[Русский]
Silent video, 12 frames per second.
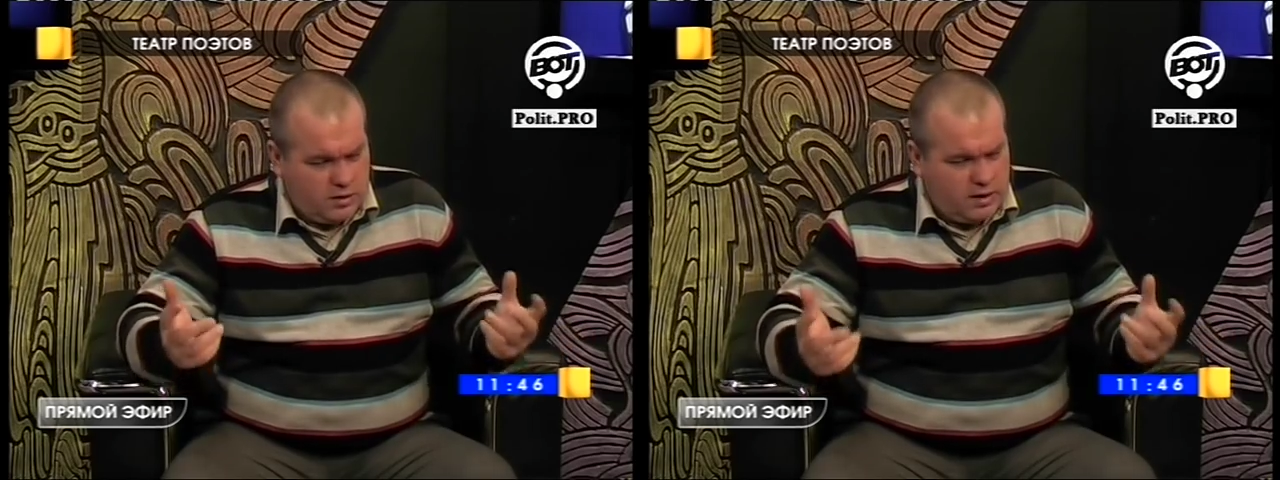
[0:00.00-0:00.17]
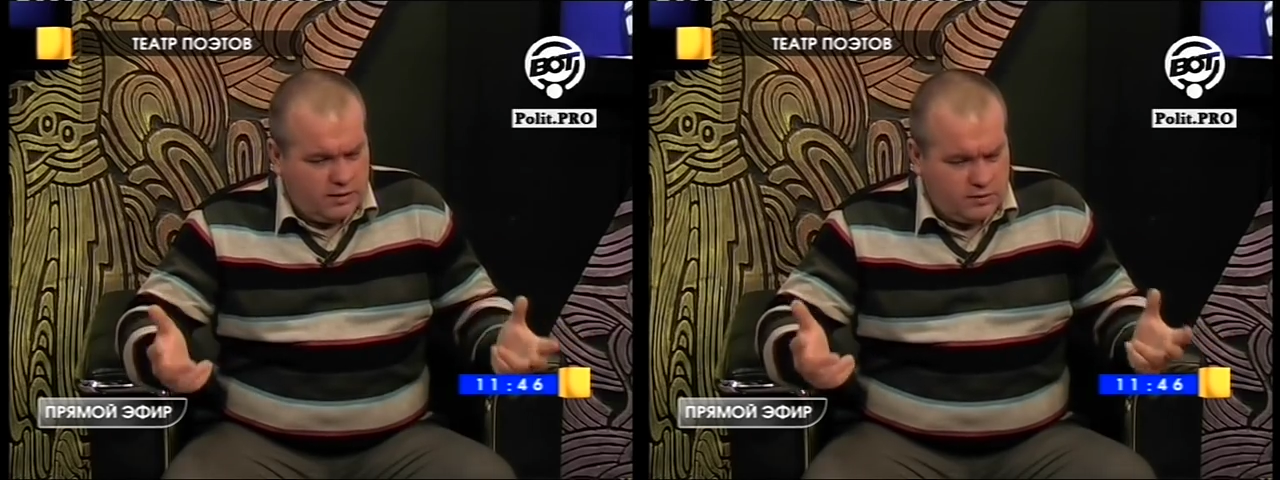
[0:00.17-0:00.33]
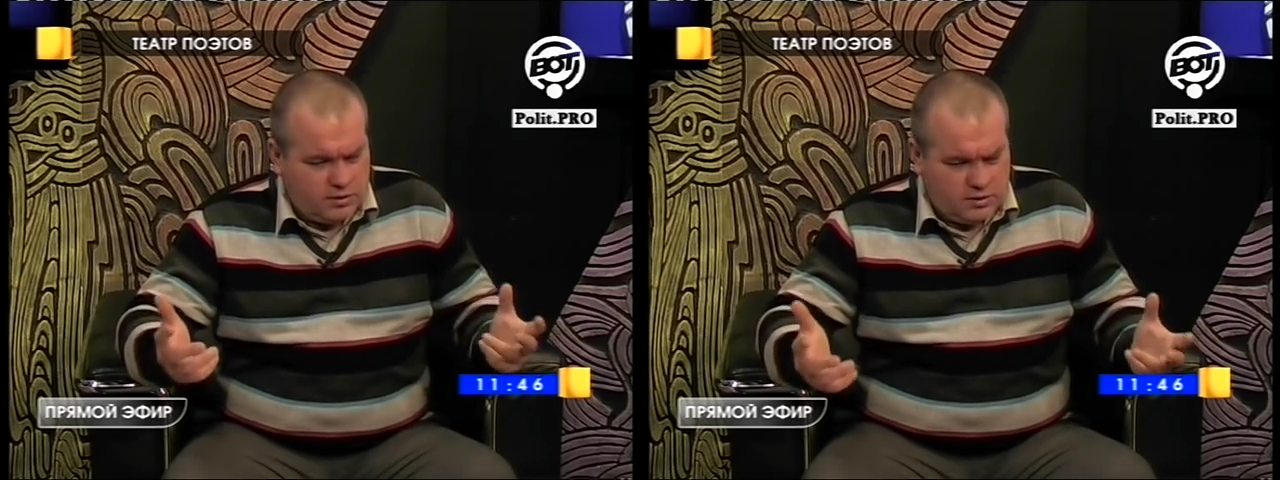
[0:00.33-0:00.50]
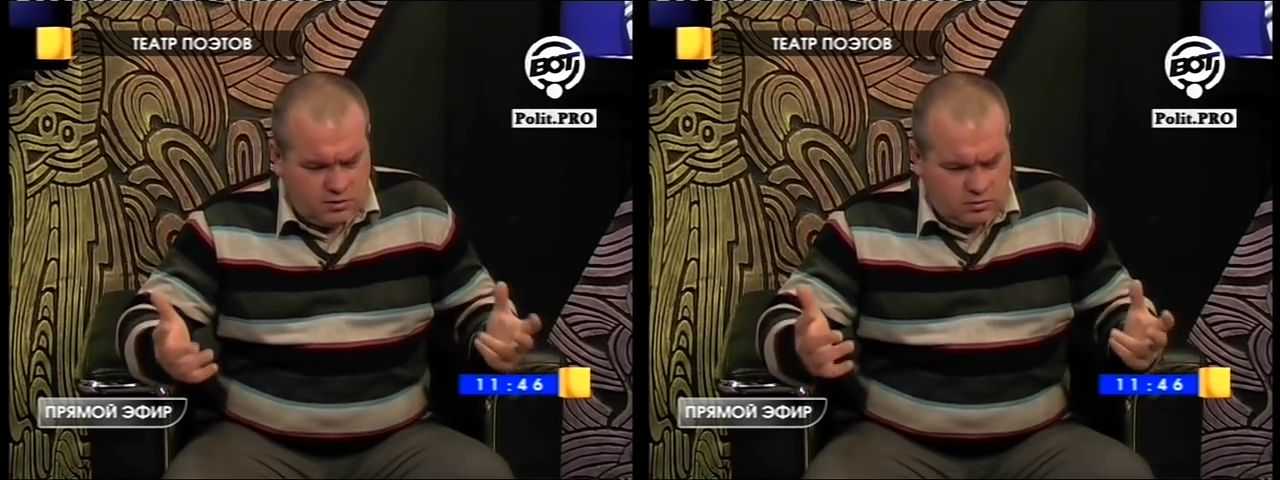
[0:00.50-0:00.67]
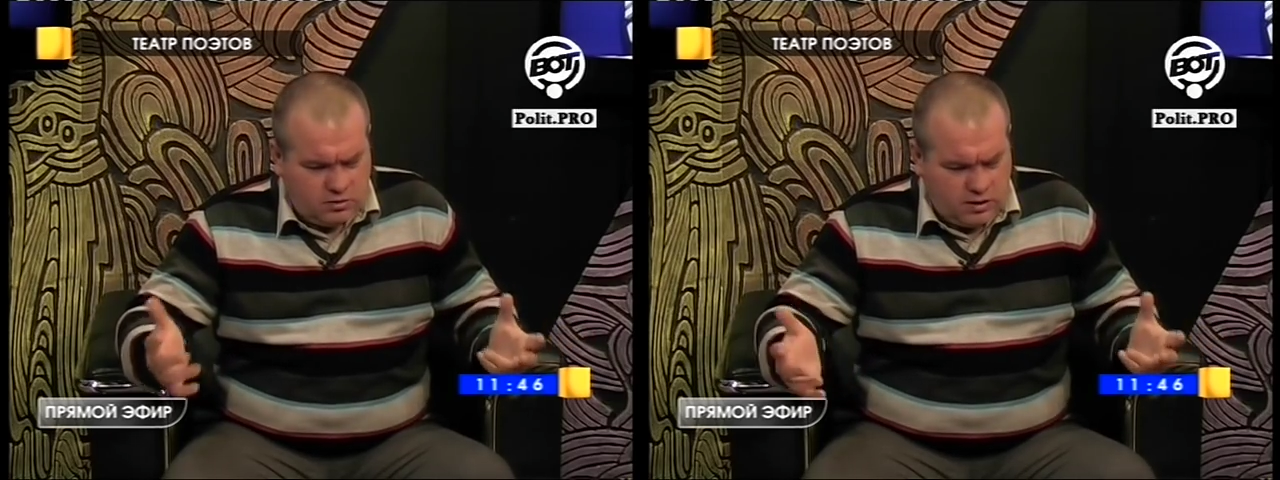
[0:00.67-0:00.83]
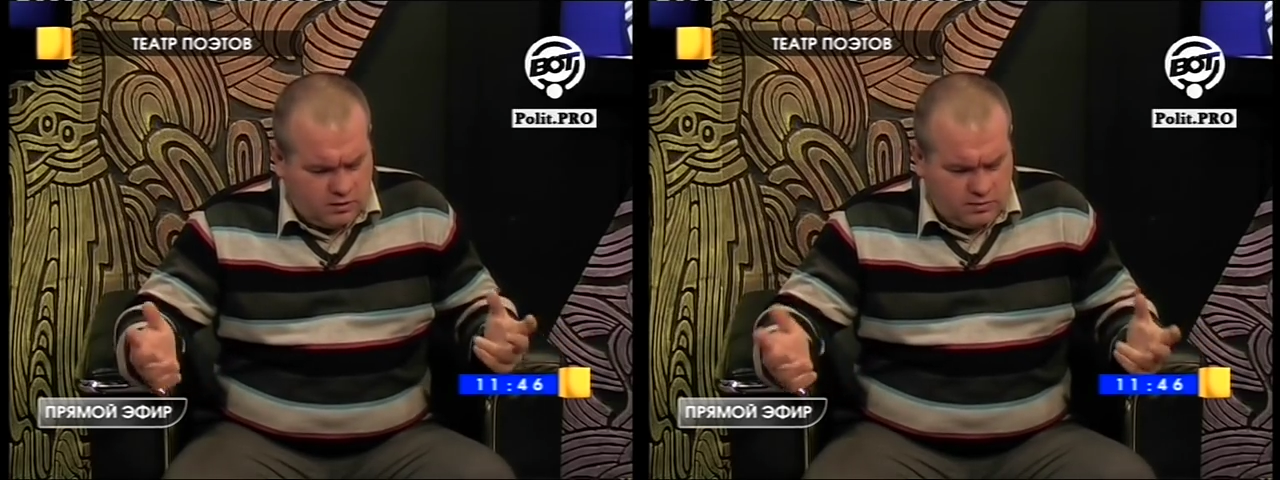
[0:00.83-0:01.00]
каверзный,
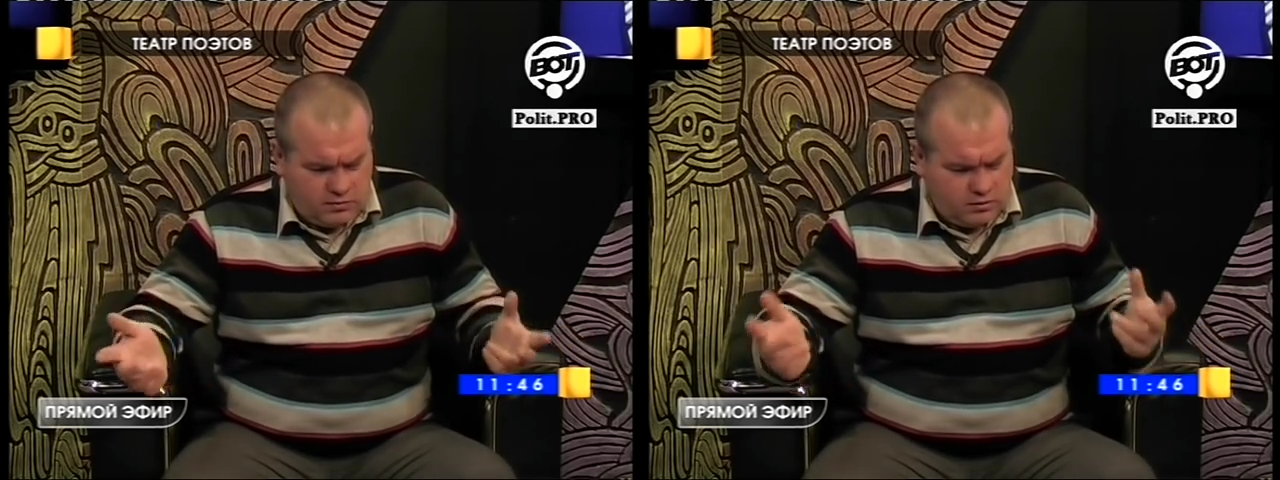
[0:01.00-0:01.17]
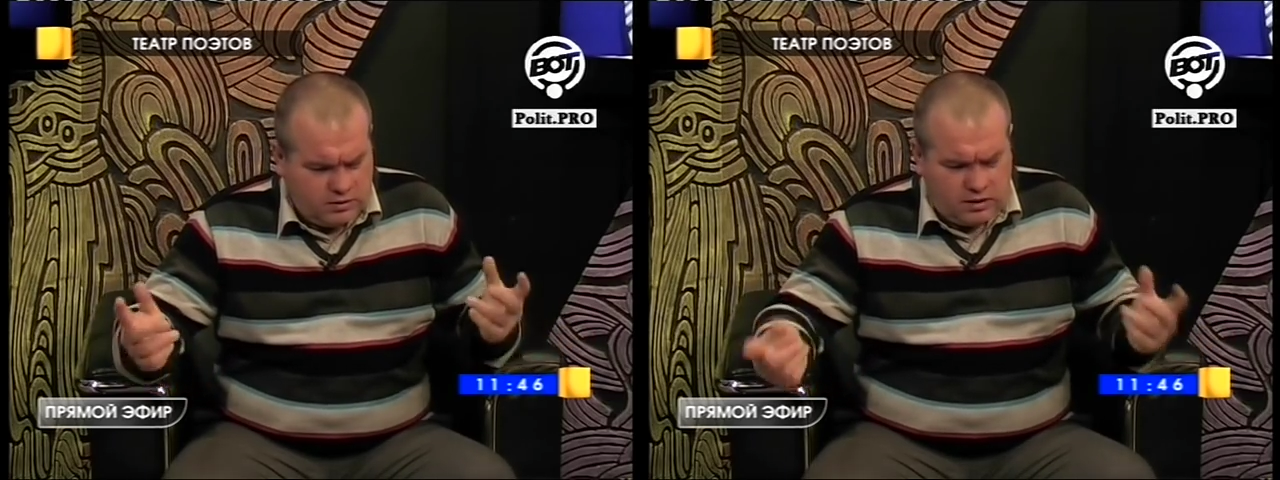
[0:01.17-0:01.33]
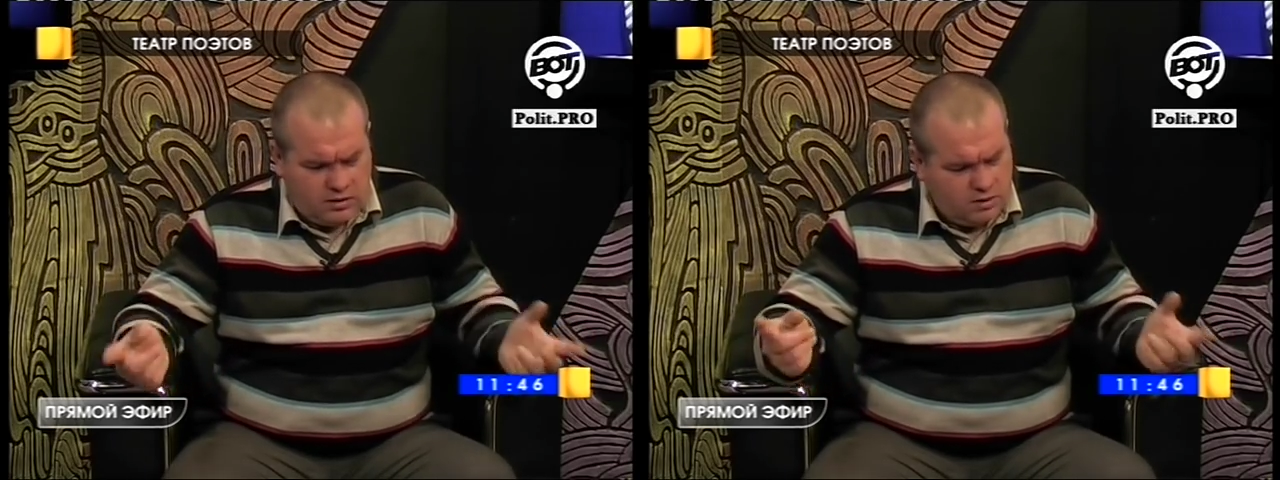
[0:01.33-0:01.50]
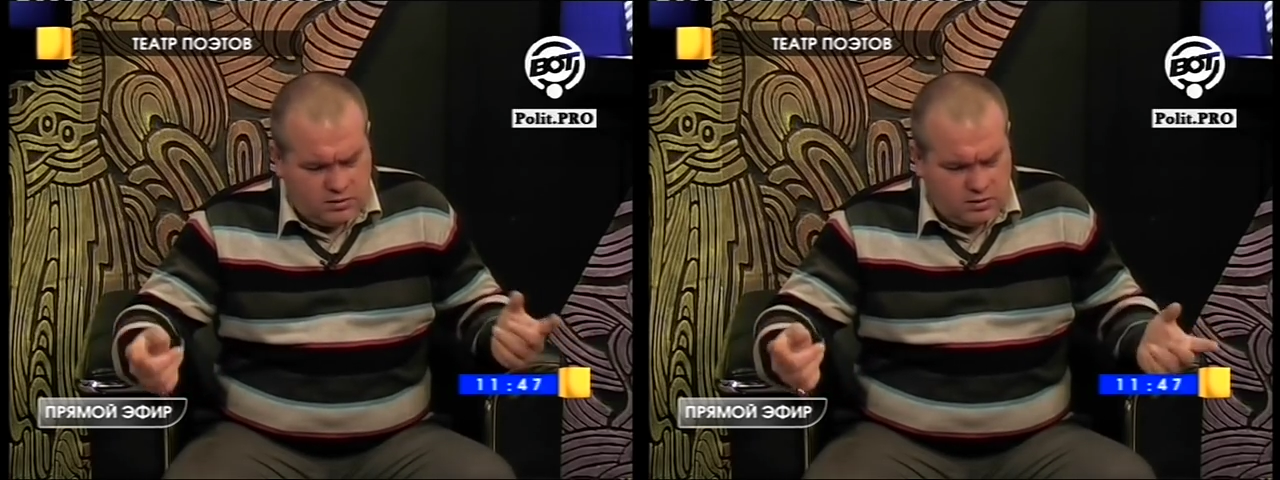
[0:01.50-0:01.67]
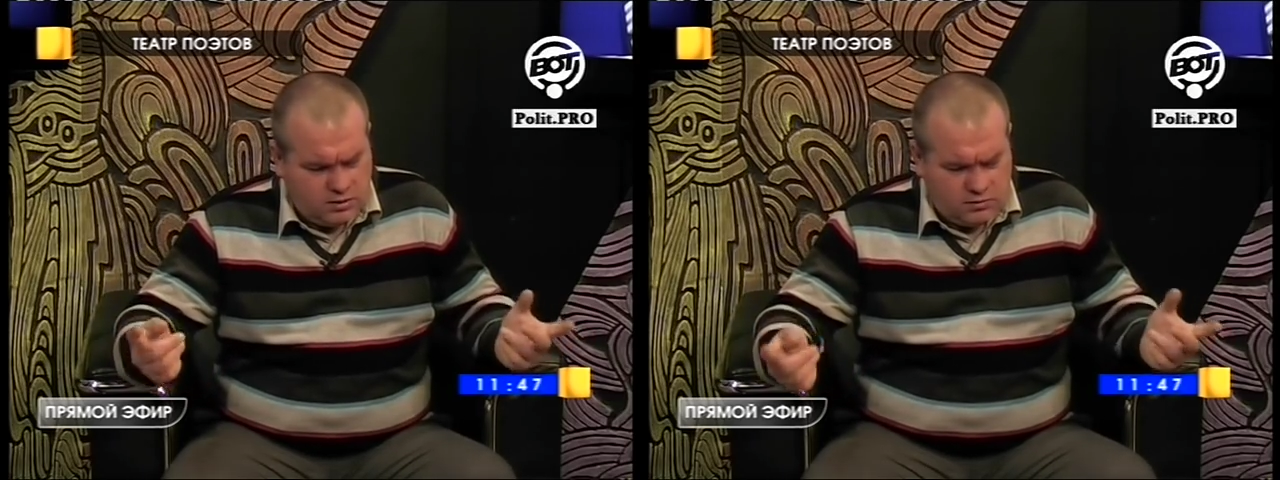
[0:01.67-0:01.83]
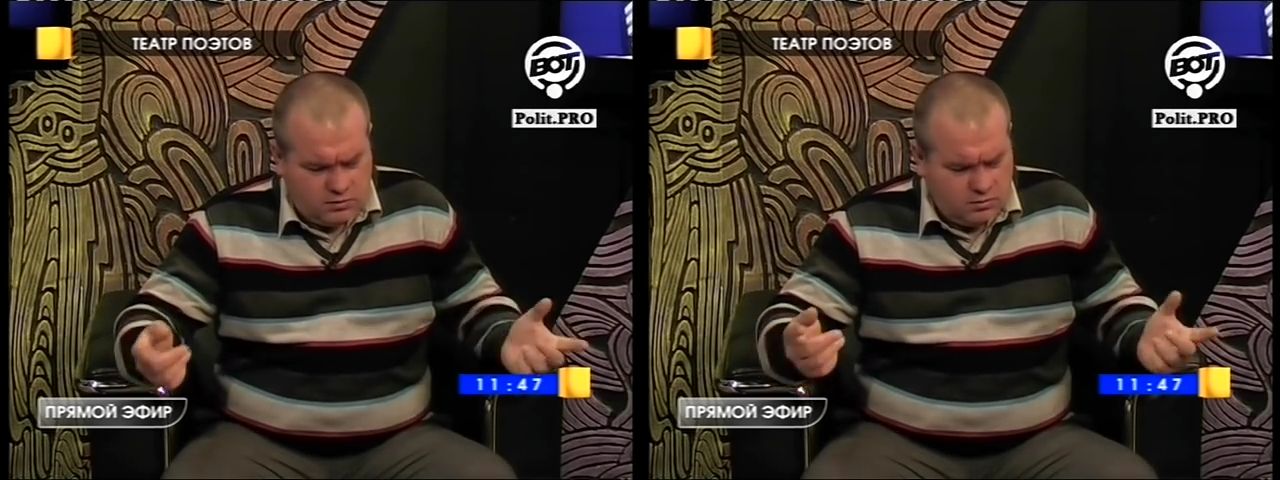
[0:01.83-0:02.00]
но я вам его задам
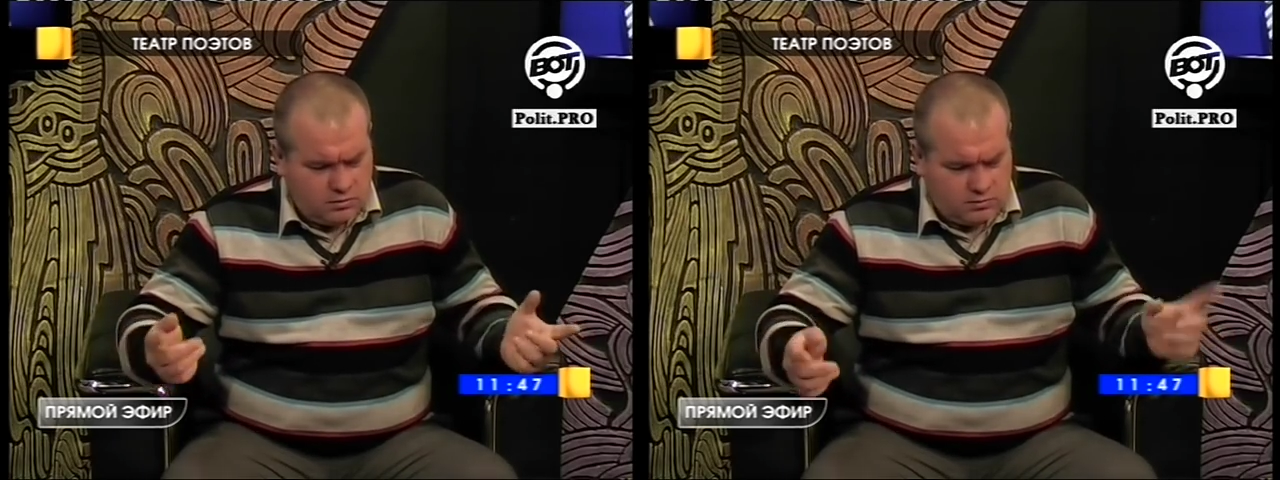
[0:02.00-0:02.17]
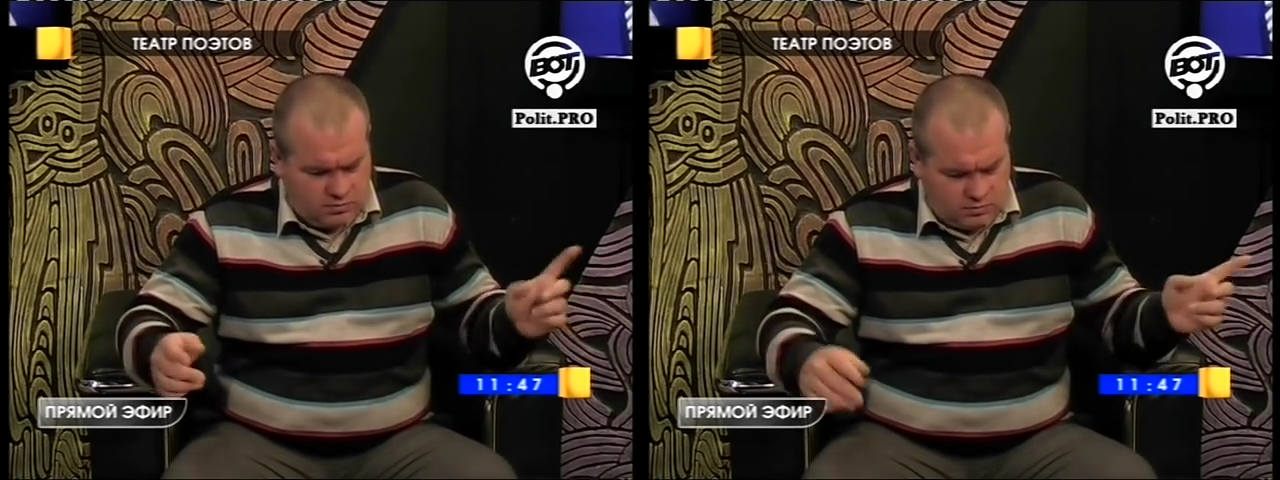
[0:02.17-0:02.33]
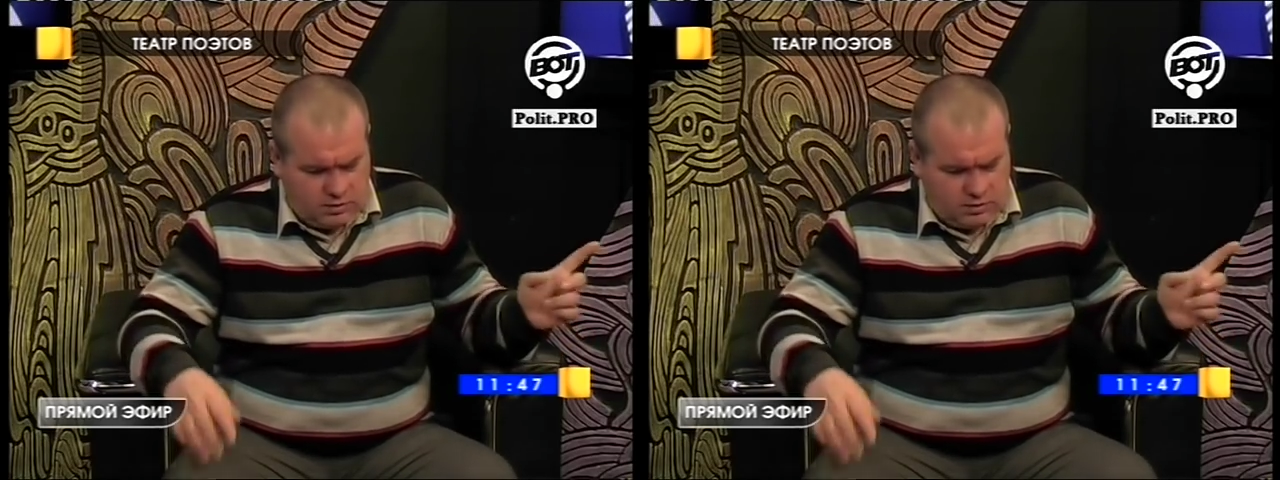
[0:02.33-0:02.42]
все равно.